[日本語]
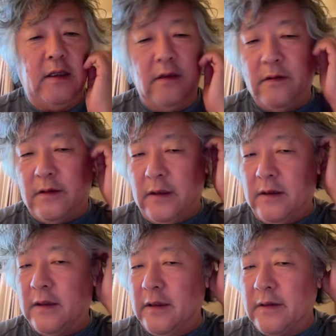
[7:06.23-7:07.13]
旧
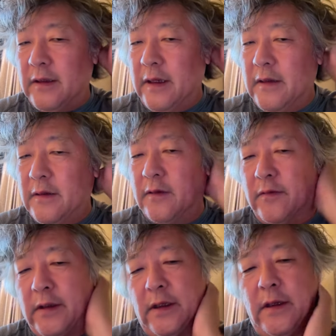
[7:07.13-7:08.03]
ツイッターですね、X の
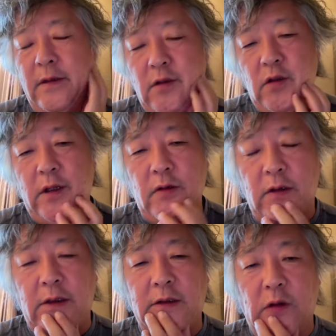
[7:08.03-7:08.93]
上で炎上してると
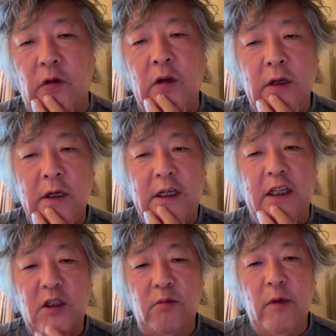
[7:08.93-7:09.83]
きに、その書
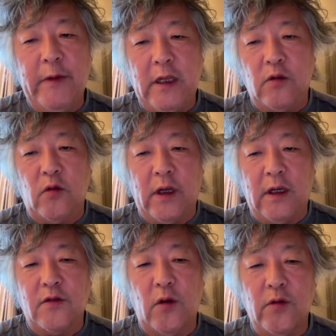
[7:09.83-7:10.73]
き込み見てると、なん
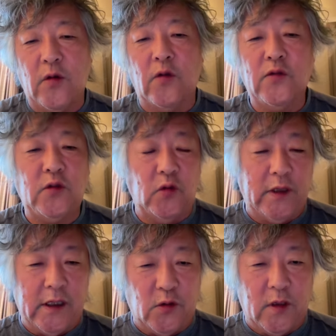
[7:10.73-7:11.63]
かそれを世論調
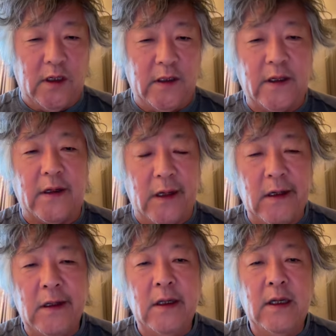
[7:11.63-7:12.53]
査だと考えたらね、
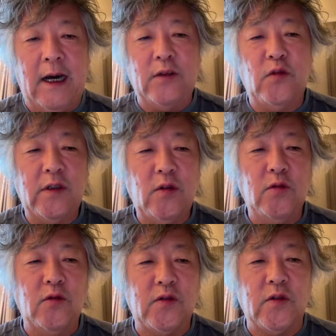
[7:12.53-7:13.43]
圧倒的
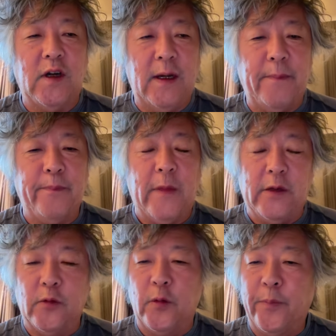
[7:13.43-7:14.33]
多くの人が、あ
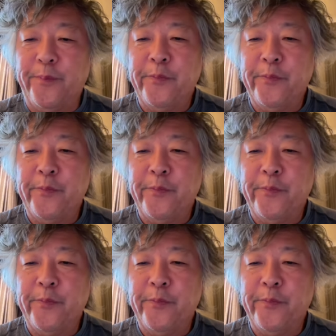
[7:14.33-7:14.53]
の、